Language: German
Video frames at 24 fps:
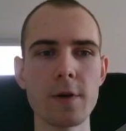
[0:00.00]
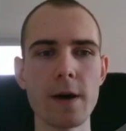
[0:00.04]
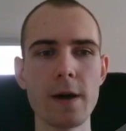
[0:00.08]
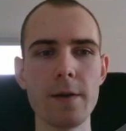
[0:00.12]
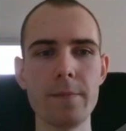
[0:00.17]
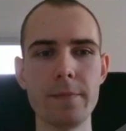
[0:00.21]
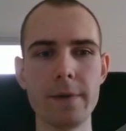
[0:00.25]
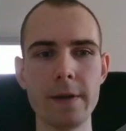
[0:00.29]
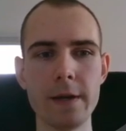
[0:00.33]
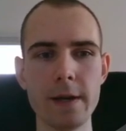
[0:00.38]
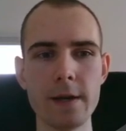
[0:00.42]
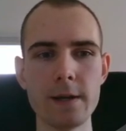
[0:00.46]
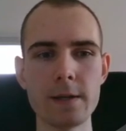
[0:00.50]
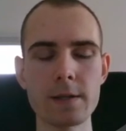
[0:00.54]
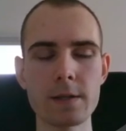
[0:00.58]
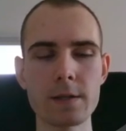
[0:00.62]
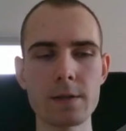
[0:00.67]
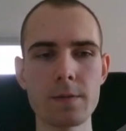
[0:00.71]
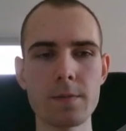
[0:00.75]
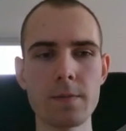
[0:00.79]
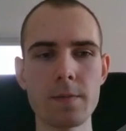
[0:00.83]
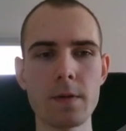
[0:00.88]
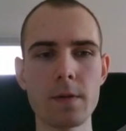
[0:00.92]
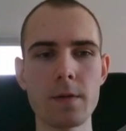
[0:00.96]
ein
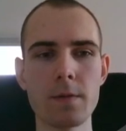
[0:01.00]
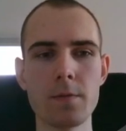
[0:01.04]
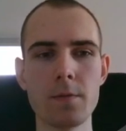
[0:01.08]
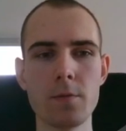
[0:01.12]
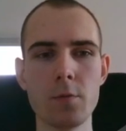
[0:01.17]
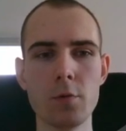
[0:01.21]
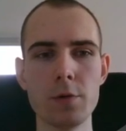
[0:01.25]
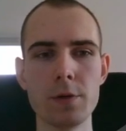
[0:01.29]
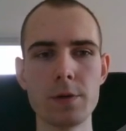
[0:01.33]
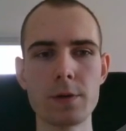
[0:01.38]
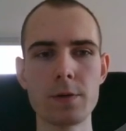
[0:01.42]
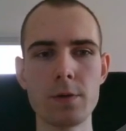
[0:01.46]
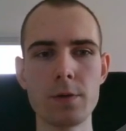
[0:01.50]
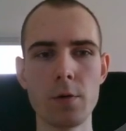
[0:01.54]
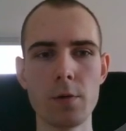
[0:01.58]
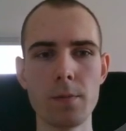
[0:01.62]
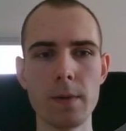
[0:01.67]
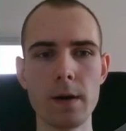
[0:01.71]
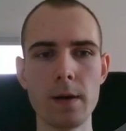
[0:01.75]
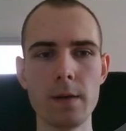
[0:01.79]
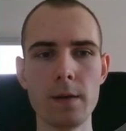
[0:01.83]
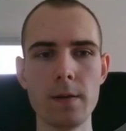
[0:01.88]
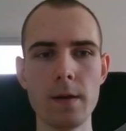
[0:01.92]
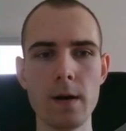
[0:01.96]
PS, wo ich
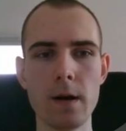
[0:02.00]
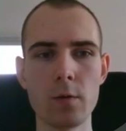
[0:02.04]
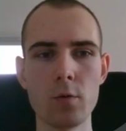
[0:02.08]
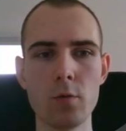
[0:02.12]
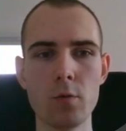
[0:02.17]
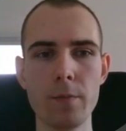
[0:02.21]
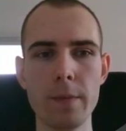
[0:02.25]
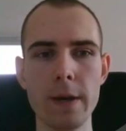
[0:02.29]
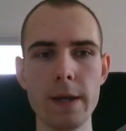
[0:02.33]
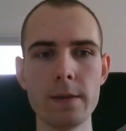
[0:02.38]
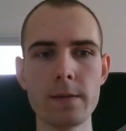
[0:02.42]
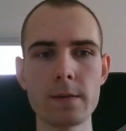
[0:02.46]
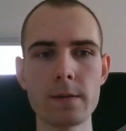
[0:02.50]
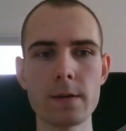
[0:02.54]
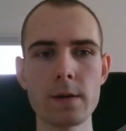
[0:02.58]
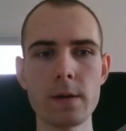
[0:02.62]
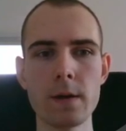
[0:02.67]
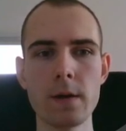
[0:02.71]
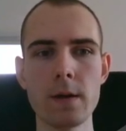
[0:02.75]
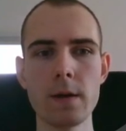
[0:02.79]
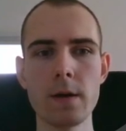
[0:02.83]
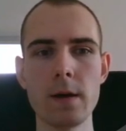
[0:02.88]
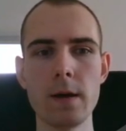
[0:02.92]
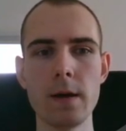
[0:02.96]
nochmal ein Argument
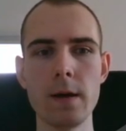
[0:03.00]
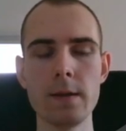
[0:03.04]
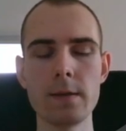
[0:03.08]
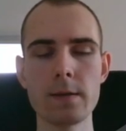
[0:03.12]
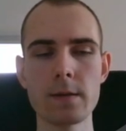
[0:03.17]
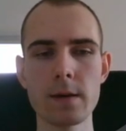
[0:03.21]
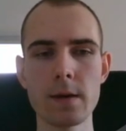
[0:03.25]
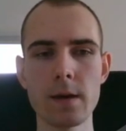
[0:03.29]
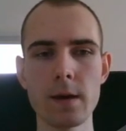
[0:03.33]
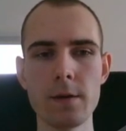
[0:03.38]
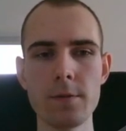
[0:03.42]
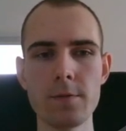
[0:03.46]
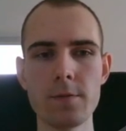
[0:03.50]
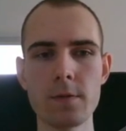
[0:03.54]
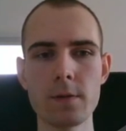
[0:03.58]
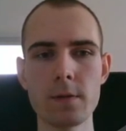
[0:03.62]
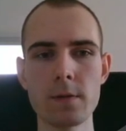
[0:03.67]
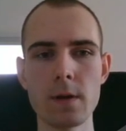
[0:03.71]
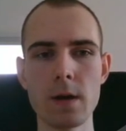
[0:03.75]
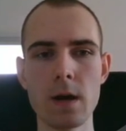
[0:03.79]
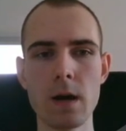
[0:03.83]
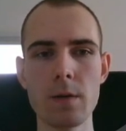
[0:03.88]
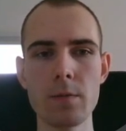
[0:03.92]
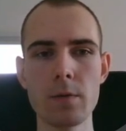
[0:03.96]

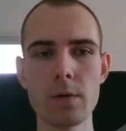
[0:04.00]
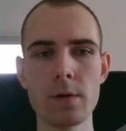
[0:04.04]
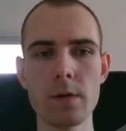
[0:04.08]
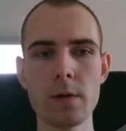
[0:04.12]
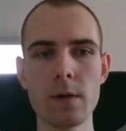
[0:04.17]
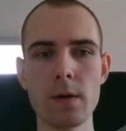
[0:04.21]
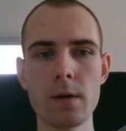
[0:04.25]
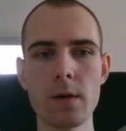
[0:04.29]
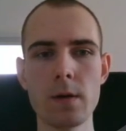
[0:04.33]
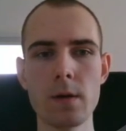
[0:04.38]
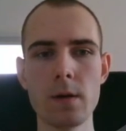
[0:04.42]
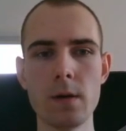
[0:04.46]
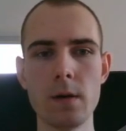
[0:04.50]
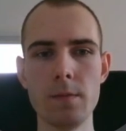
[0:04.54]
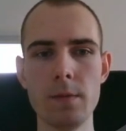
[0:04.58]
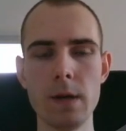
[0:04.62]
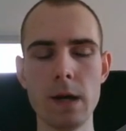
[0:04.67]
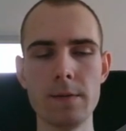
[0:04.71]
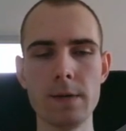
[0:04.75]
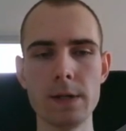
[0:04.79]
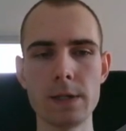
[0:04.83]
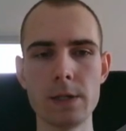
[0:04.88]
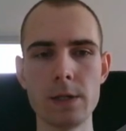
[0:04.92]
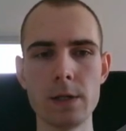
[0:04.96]
entkräftet habe, ähm,
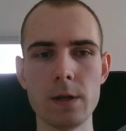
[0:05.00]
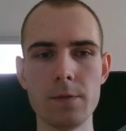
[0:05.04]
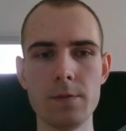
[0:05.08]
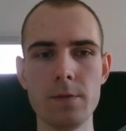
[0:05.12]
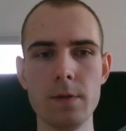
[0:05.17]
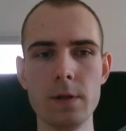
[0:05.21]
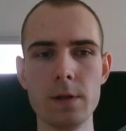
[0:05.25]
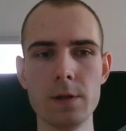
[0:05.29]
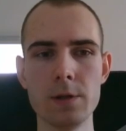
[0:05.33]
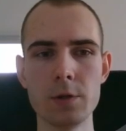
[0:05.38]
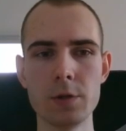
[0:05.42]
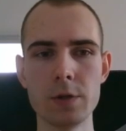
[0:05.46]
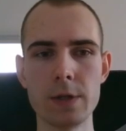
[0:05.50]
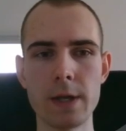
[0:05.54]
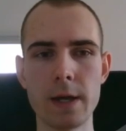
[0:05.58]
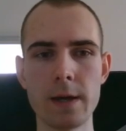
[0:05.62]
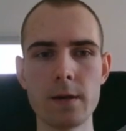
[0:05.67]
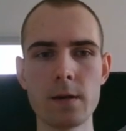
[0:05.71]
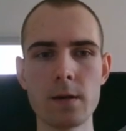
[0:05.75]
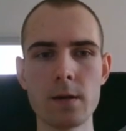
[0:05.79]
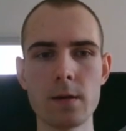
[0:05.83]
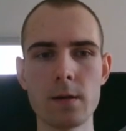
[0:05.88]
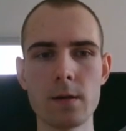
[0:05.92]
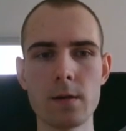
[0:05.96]
ja, was sich ja viele so
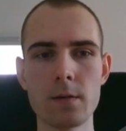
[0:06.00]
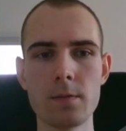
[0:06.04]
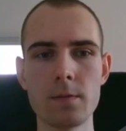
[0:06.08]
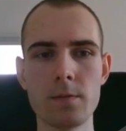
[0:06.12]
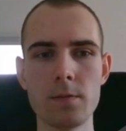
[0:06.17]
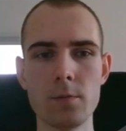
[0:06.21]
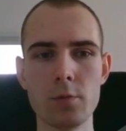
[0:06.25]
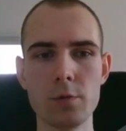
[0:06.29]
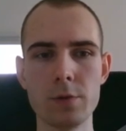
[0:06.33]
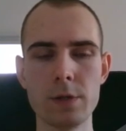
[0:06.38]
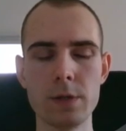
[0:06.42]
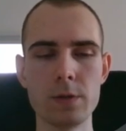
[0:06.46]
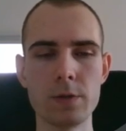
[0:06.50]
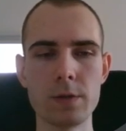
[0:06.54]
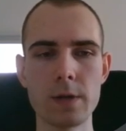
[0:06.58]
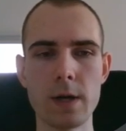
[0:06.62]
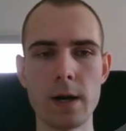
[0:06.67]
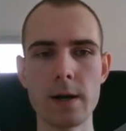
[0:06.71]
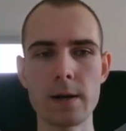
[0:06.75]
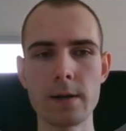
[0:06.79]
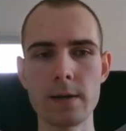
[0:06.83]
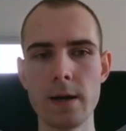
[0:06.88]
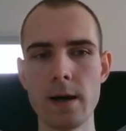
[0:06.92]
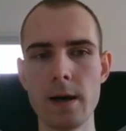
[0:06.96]
denken, wo sie so
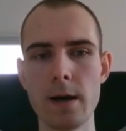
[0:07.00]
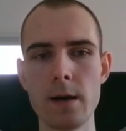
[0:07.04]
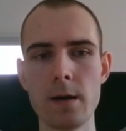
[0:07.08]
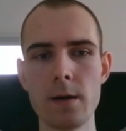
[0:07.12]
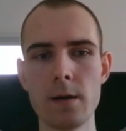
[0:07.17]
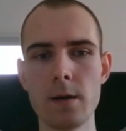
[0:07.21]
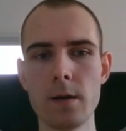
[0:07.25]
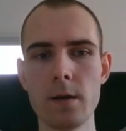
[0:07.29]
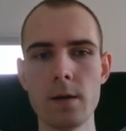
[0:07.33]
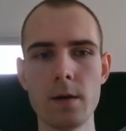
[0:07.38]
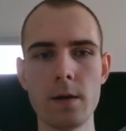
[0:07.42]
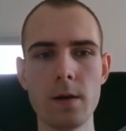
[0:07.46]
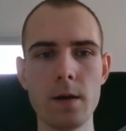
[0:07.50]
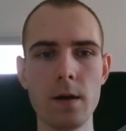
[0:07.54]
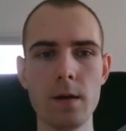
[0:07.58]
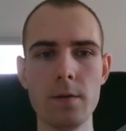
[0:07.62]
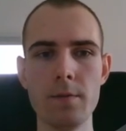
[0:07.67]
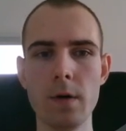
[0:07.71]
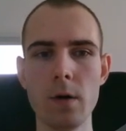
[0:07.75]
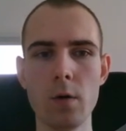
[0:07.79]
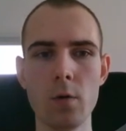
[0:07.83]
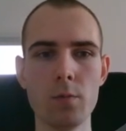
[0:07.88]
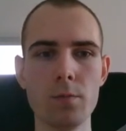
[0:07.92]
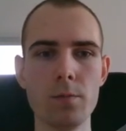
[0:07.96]
sagen, ja, äh,
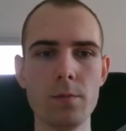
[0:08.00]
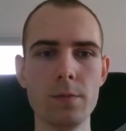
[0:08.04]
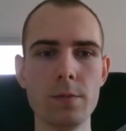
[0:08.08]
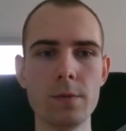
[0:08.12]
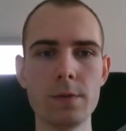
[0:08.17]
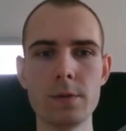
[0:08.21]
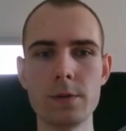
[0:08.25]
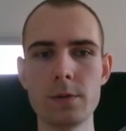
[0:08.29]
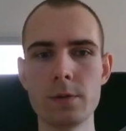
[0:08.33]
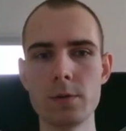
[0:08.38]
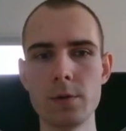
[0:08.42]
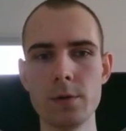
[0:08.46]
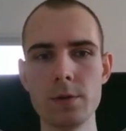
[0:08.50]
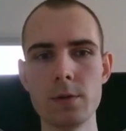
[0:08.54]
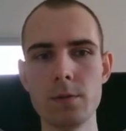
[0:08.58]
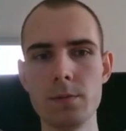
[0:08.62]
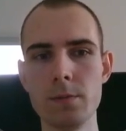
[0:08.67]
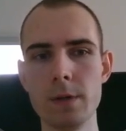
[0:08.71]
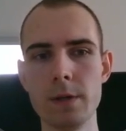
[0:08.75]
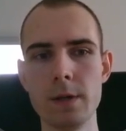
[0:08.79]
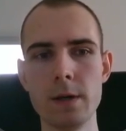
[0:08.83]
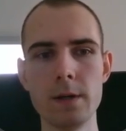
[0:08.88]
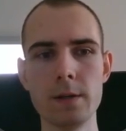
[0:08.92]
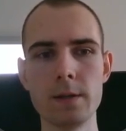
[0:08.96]
warum sollte
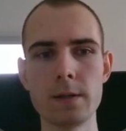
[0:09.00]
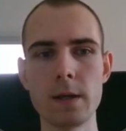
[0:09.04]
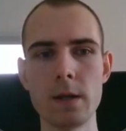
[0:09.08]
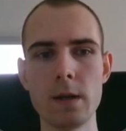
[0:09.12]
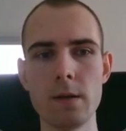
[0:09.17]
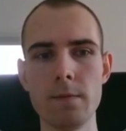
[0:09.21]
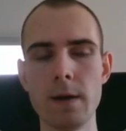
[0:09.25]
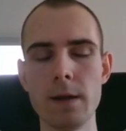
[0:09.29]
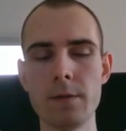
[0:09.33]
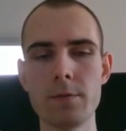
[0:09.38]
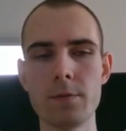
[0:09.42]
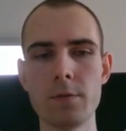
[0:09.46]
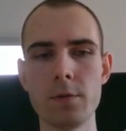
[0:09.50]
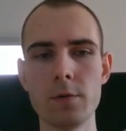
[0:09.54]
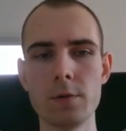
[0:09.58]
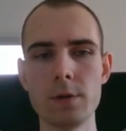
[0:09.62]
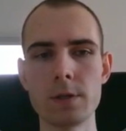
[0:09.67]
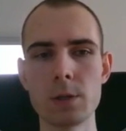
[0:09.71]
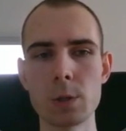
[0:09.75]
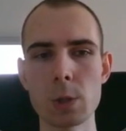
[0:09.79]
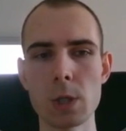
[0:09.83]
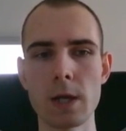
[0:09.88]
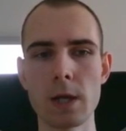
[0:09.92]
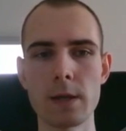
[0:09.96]
mir der jetzt seine
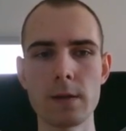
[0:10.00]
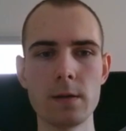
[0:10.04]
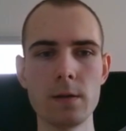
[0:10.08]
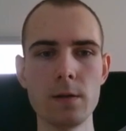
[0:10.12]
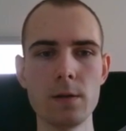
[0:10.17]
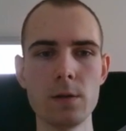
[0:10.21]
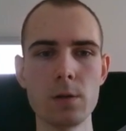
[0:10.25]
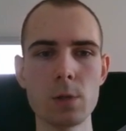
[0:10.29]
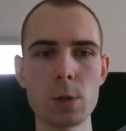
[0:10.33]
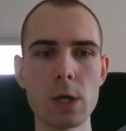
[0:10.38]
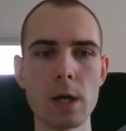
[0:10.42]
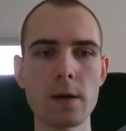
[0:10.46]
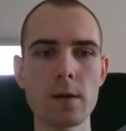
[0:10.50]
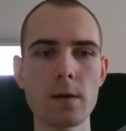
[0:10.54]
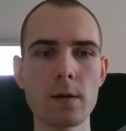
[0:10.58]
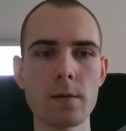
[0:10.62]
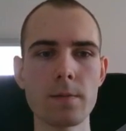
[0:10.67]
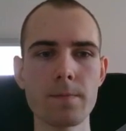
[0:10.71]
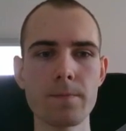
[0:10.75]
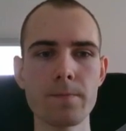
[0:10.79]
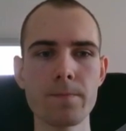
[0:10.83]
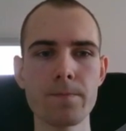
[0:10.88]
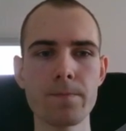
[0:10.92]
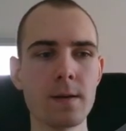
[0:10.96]
wertvollsten Strategien
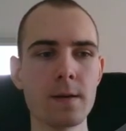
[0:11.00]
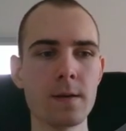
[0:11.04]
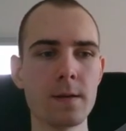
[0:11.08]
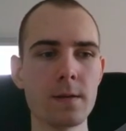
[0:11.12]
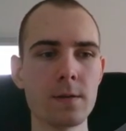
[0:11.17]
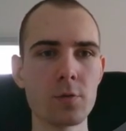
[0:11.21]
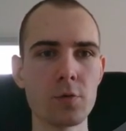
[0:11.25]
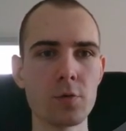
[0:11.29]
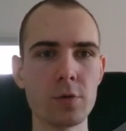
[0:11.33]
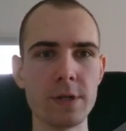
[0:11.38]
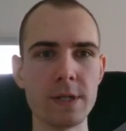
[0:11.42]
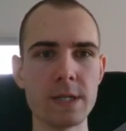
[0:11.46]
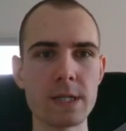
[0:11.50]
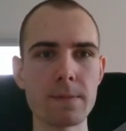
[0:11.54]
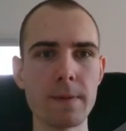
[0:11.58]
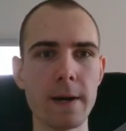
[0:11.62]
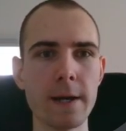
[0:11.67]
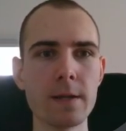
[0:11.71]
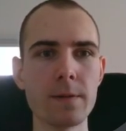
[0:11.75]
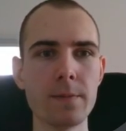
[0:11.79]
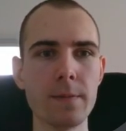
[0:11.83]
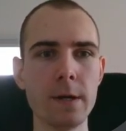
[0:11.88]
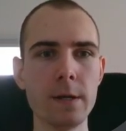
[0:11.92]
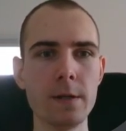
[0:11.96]
schenken? So, die
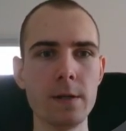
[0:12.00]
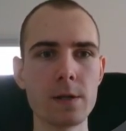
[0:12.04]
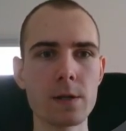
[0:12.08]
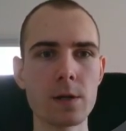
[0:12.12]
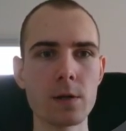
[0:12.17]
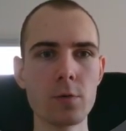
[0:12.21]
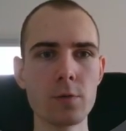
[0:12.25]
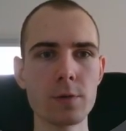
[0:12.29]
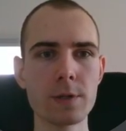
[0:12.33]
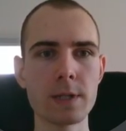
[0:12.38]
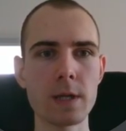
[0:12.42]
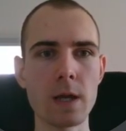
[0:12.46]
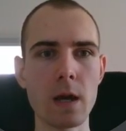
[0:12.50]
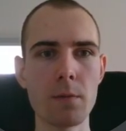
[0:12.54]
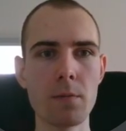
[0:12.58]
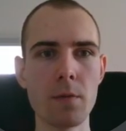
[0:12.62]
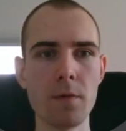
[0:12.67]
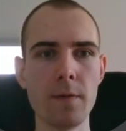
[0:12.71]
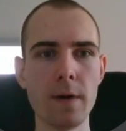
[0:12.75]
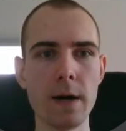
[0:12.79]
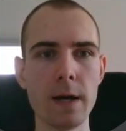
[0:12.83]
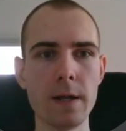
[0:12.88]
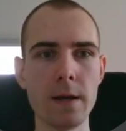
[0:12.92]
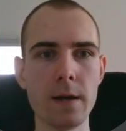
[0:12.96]
zweite Mail, die ich genutzt
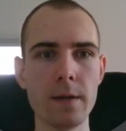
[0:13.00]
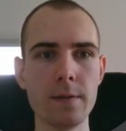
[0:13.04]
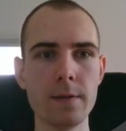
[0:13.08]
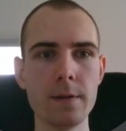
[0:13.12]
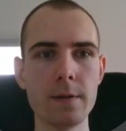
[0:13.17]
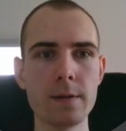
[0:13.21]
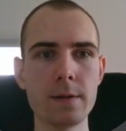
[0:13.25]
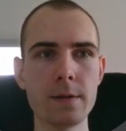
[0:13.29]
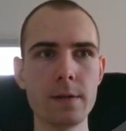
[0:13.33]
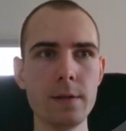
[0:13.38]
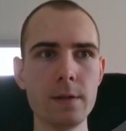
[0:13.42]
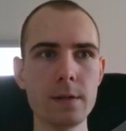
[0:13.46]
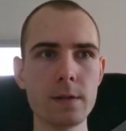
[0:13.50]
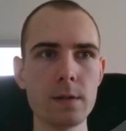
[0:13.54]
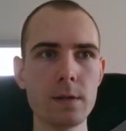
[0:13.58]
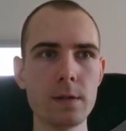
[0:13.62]
habe, war dann diese